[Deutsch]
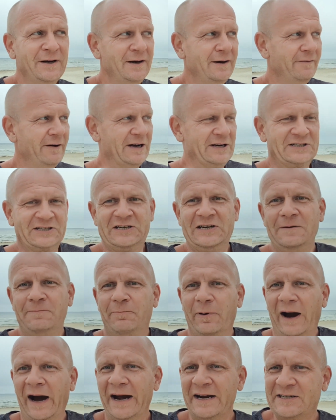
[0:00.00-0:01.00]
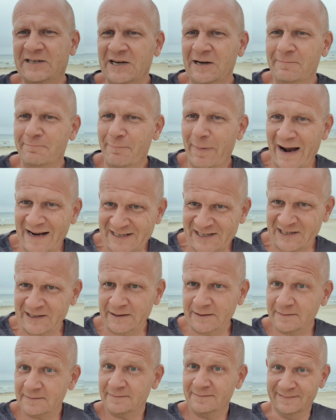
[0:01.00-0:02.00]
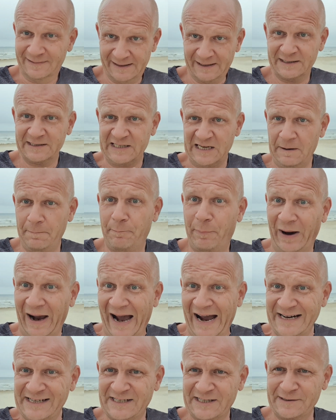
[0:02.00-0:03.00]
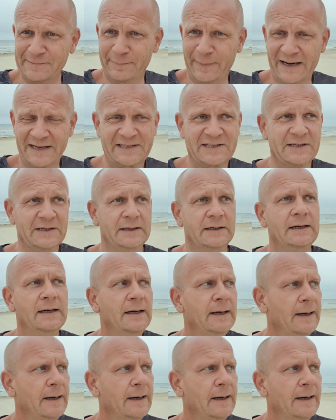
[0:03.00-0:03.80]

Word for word: was die breite Masse, ne, die breite Masse